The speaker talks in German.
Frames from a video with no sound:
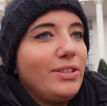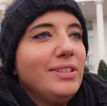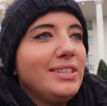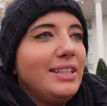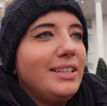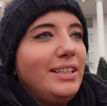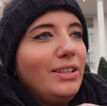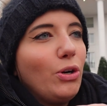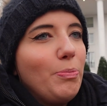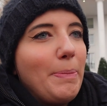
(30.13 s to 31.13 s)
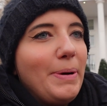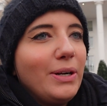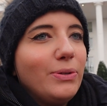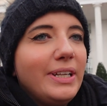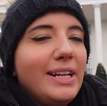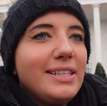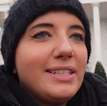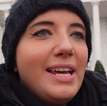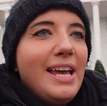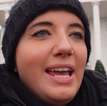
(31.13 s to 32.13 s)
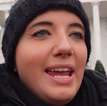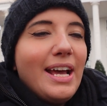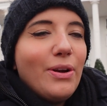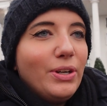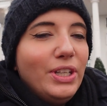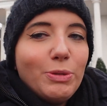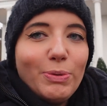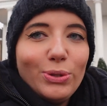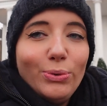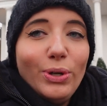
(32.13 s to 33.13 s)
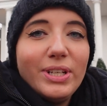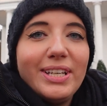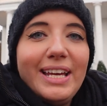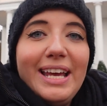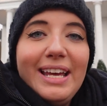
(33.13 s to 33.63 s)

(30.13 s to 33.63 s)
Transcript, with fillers: sonst äh, die Europapark-Hotels eher noch nicht besucht.